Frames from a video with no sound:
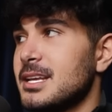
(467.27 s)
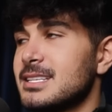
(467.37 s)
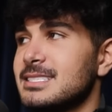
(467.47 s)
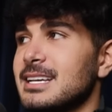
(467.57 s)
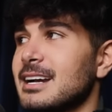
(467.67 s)
der
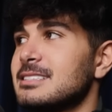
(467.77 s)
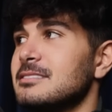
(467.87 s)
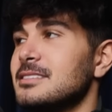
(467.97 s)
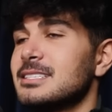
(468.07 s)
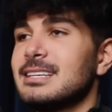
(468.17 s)
sich
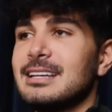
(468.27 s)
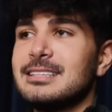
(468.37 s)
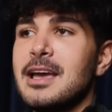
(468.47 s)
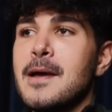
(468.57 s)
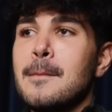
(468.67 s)
aktiviert hat,
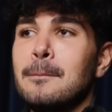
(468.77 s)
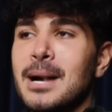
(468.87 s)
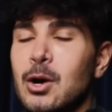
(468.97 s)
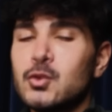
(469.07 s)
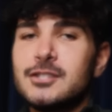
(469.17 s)

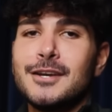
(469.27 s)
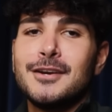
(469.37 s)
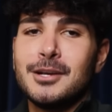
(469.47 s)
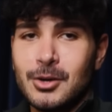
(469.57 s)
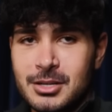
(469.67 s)
Mount
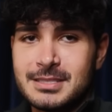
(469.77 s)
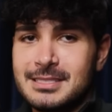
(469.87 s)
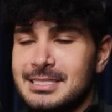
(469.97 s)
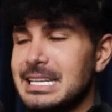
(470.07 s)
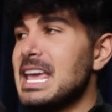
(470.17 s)

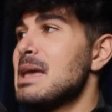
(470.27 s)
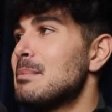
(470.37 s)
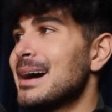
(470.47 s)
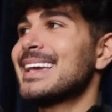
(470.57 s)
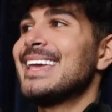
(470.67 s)
Gox, die
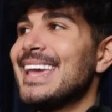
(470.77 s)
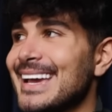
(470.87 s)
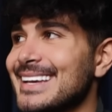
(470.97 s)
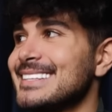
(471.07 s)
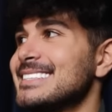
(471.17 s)

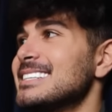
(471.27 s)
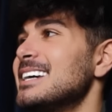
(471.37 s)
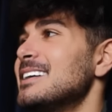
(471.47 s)
immerkehrende,